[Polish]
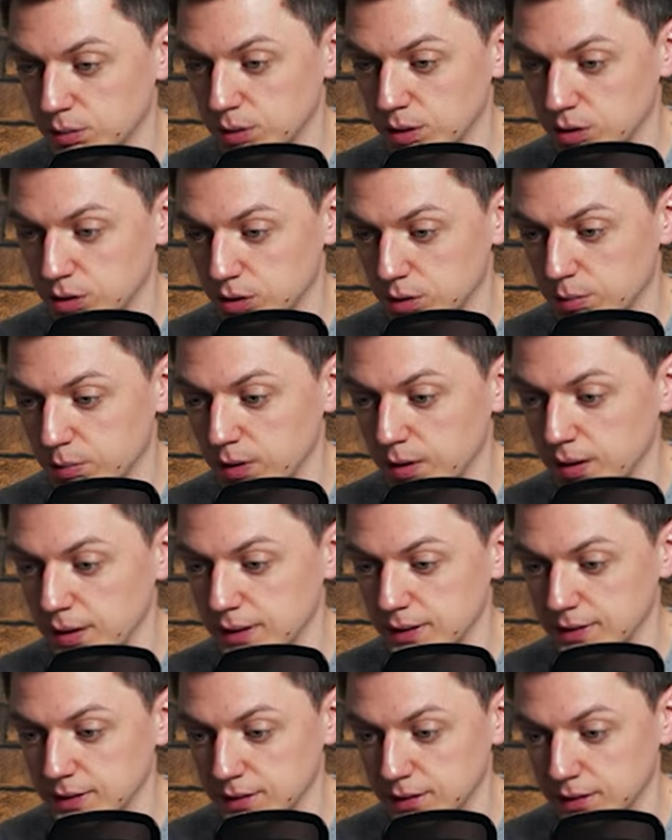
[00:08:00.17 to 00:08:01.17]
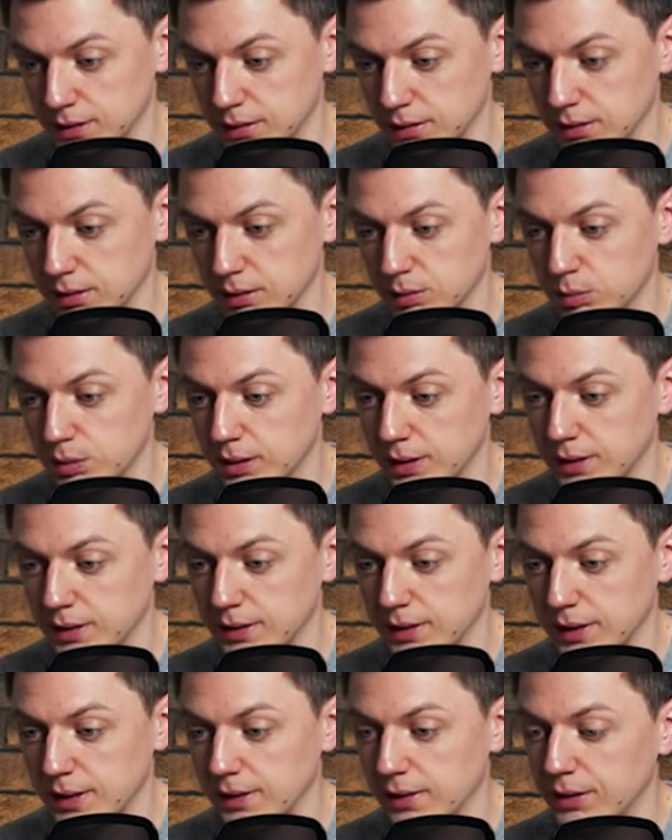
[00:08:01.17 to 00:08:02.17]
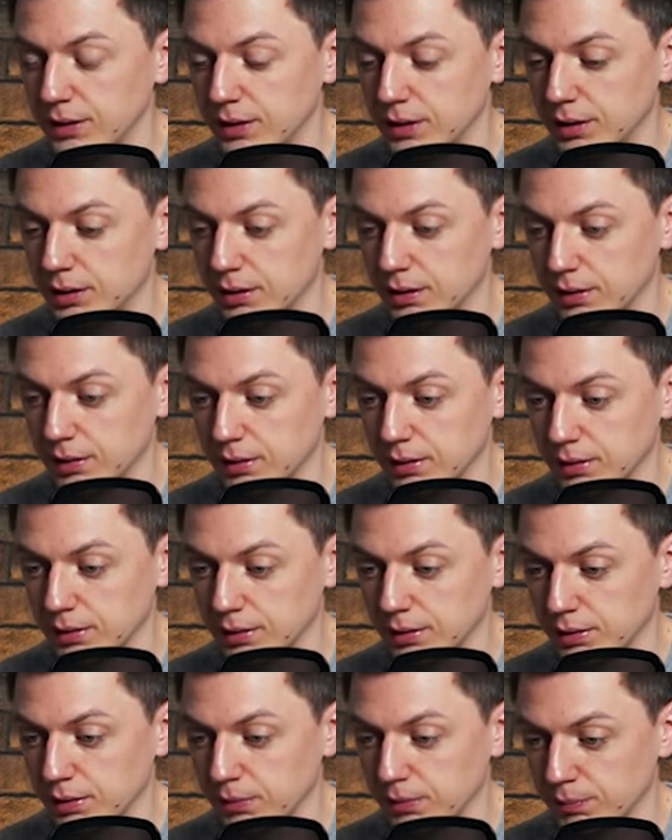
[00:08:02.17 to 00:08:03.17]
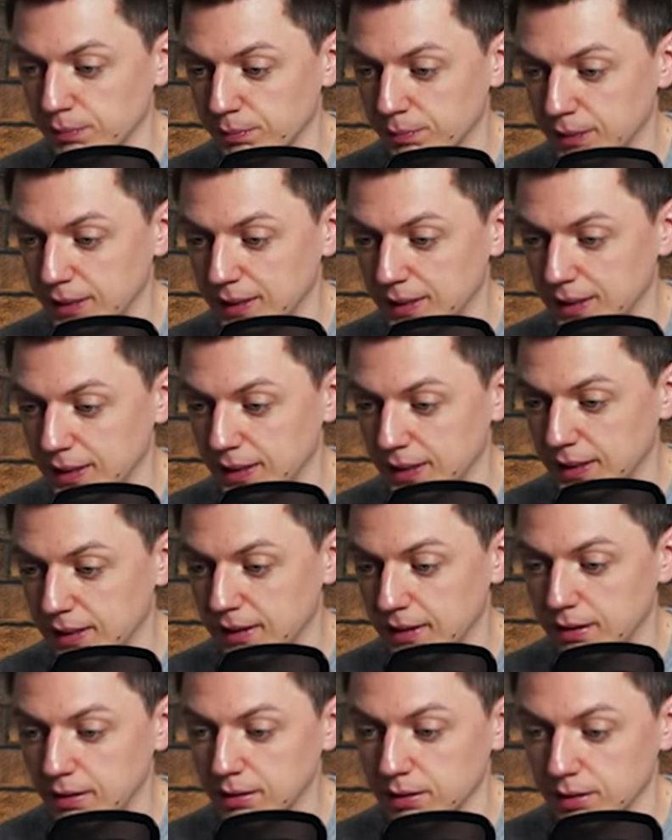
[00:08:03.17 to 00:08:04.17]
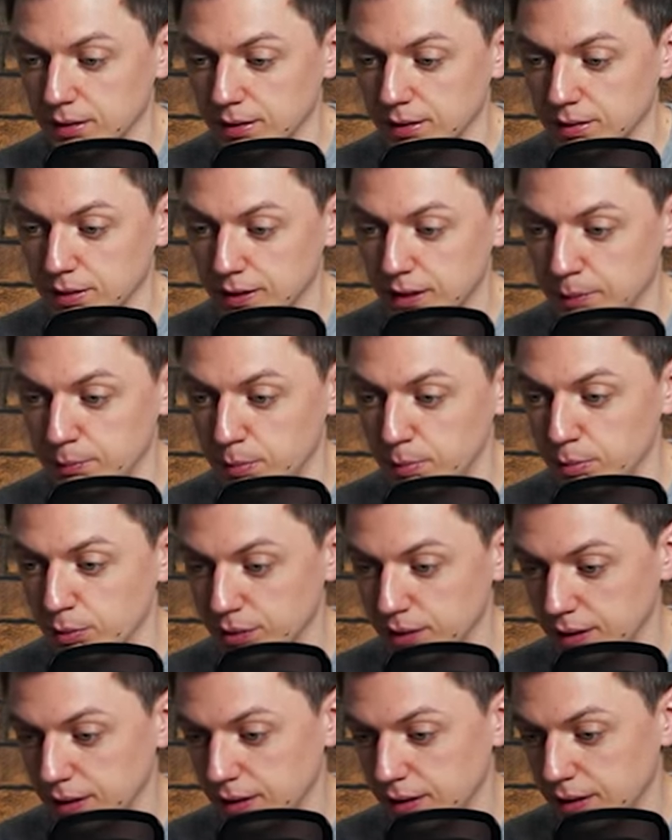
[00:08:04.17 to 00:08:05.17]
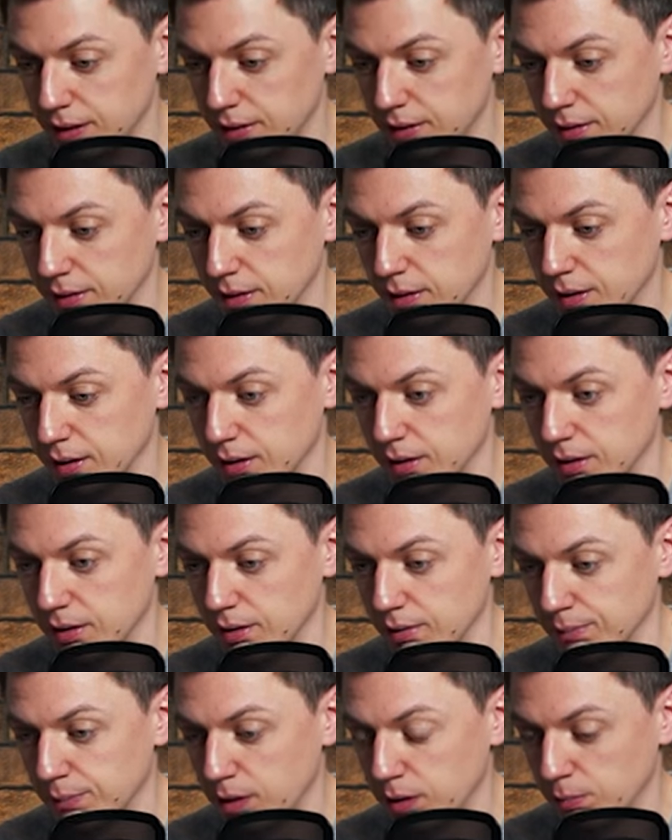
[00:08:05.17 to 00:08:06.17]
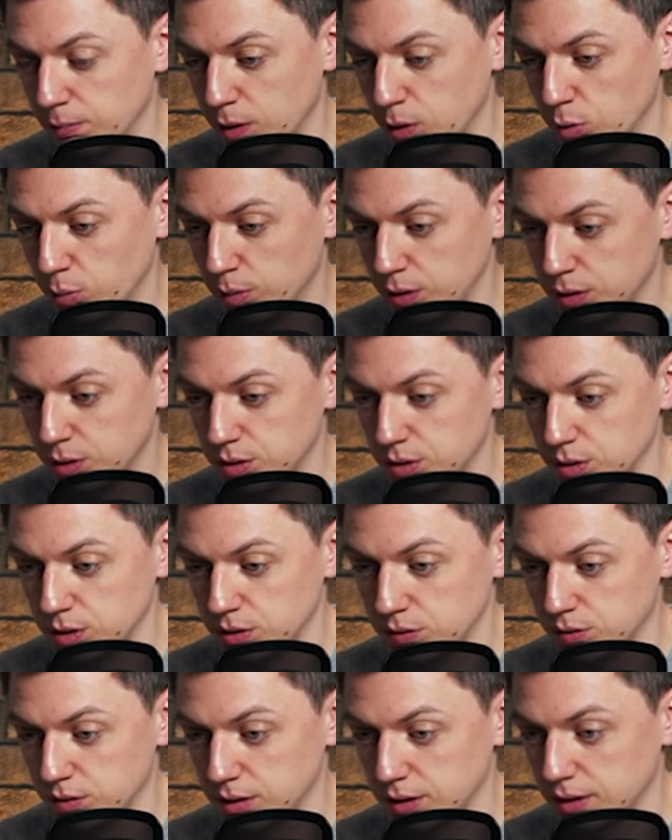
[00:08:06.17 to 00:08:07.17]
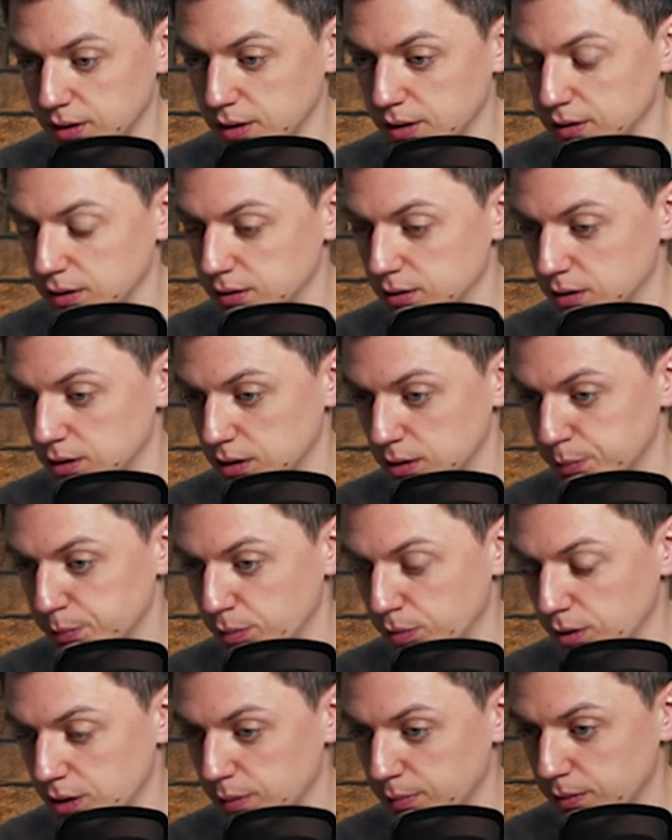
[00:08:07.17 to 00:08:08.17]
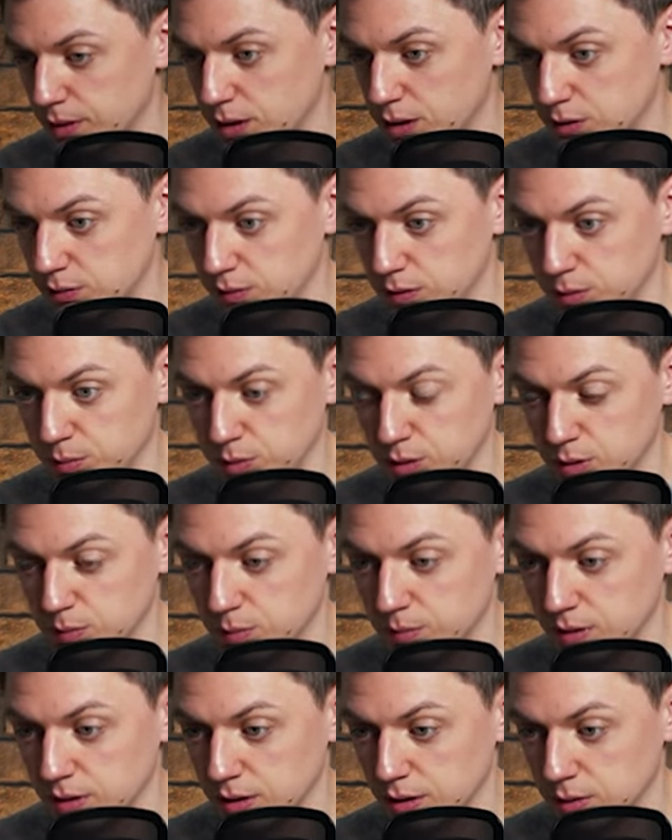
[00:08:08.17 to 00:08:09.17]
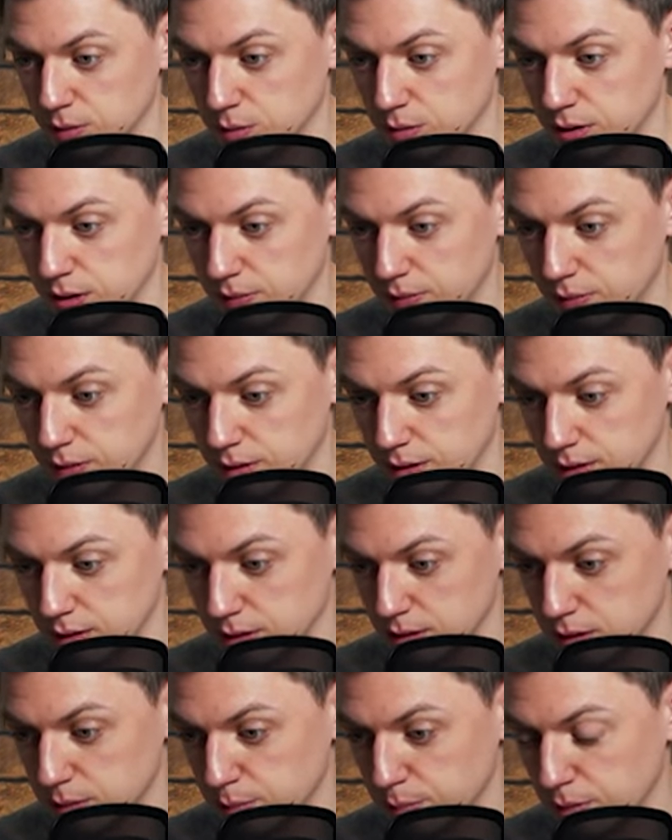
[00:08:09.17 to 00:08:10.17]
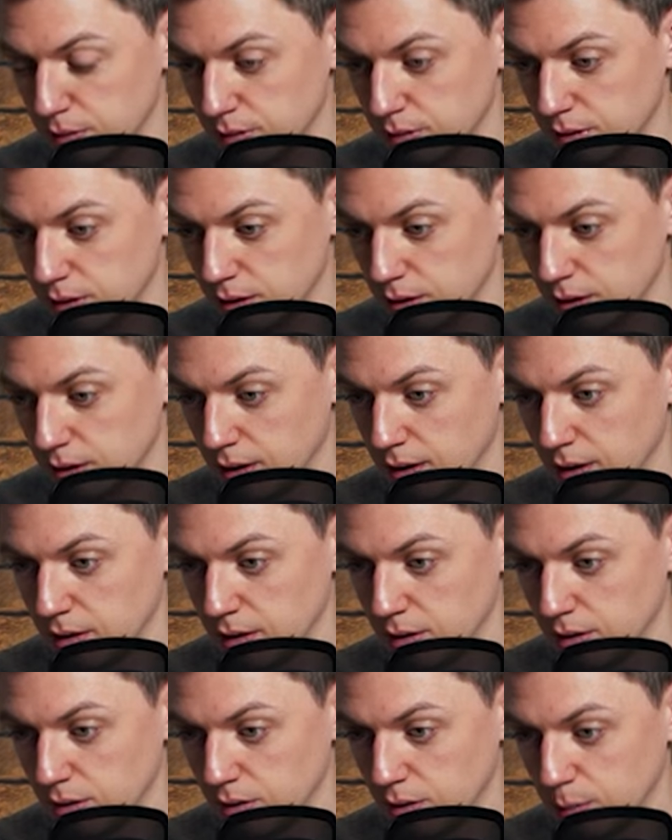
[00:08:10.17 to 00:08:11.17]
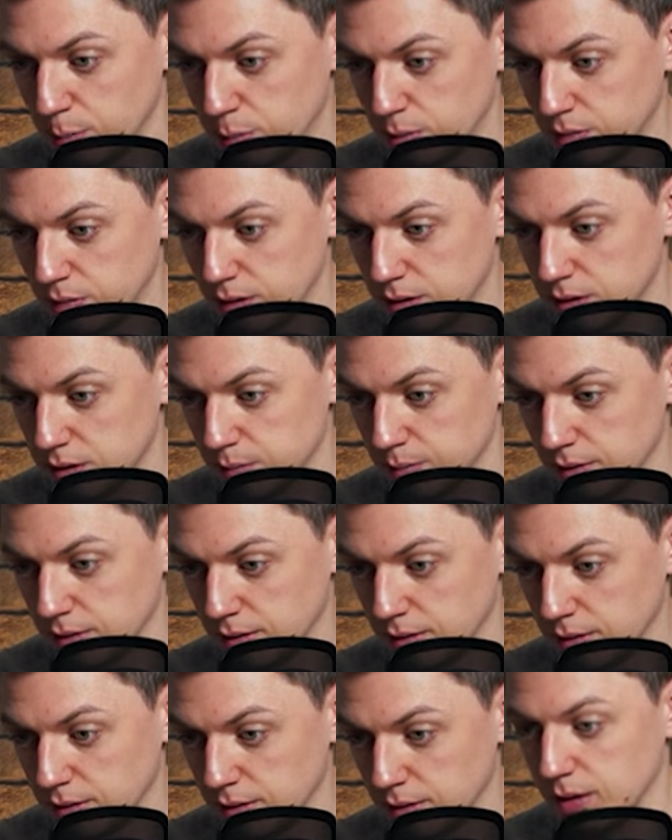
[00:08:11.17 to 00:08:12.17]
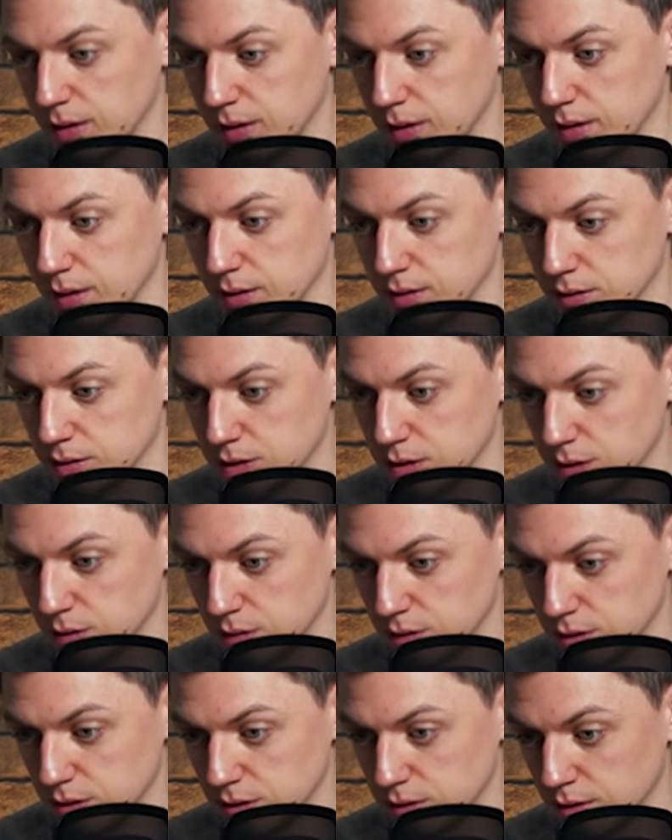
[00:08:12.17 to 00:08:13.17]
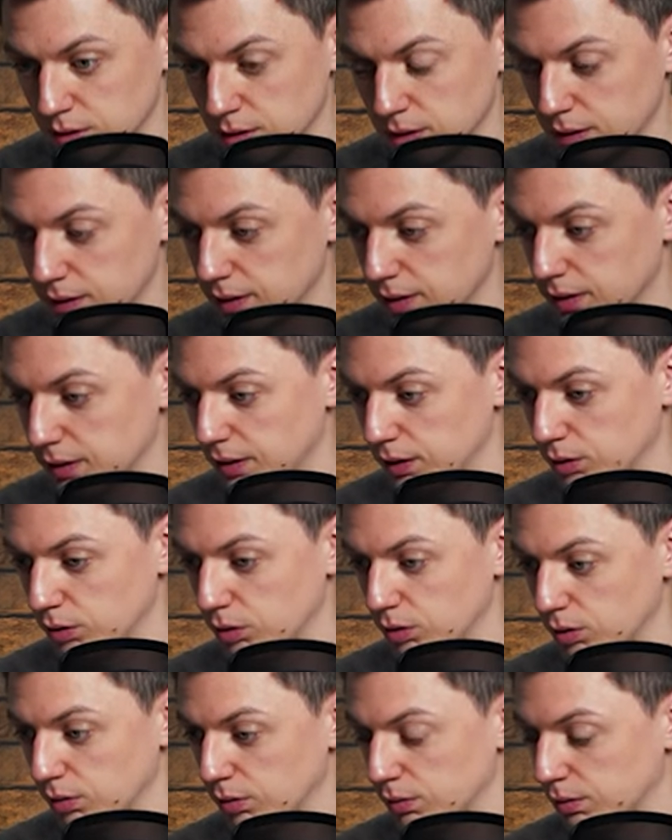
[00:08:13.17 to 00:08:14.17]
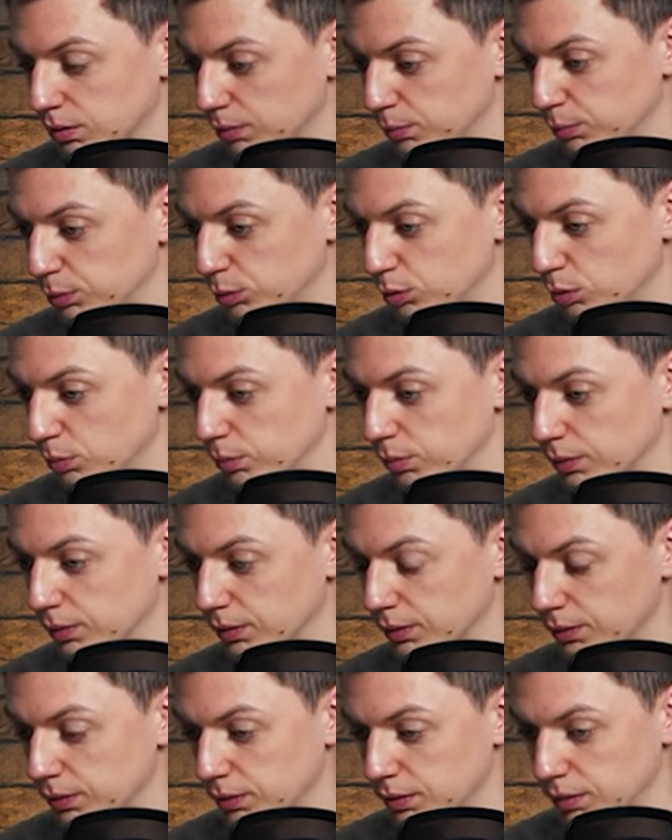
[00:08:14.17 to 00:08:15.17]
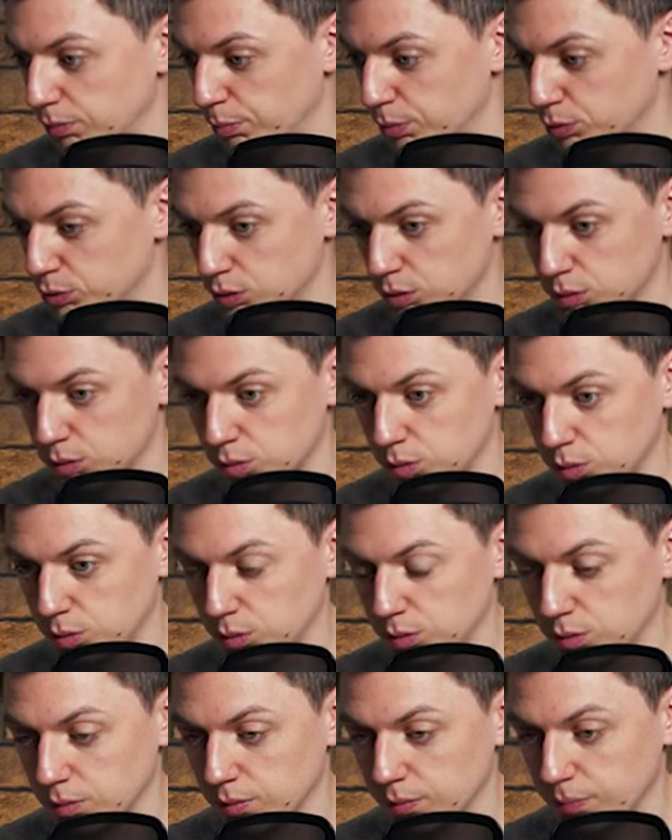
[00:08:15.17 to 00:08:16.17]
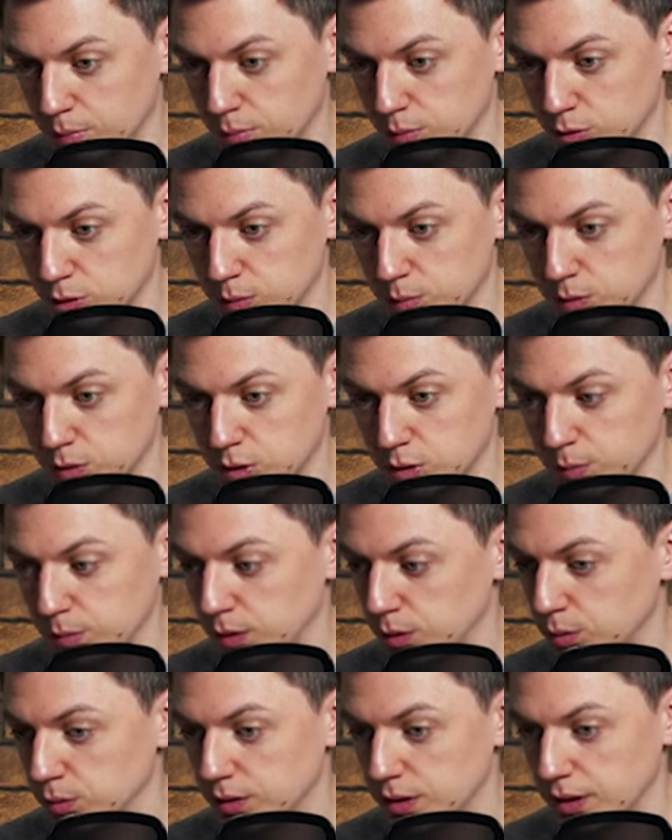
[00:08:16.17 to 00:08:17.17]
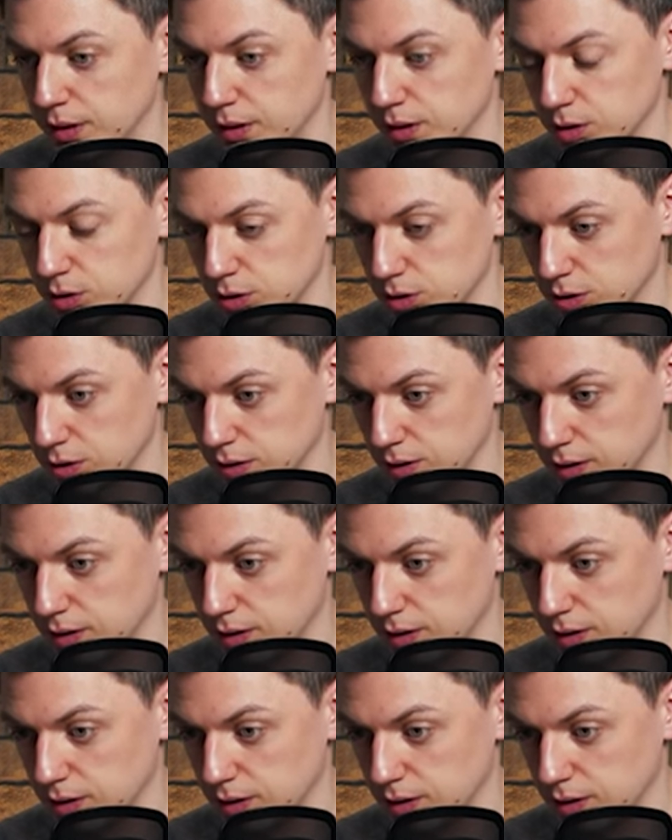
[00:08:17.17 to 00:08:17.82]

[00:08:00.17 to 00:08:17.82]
które są z tutaj tej ich galerii, tej biblioteki. E, ma, miało być to coś związane ze sportem, także weźmy sobie tutaj fitness and sport. No i powiedzmy e, coś takiego byłoby w porządku. Możemy sobie tutaj też